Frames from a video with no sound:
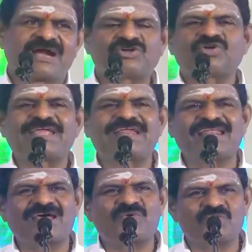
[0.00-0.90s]

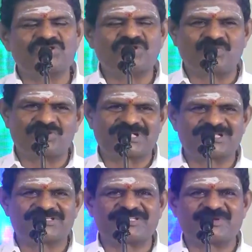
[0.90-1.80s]
கட்டுரைகள் எல்லாம் கொடுத்து
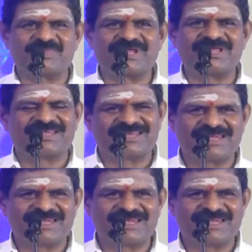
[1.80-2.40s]
முடித்தாச்சு தம்பி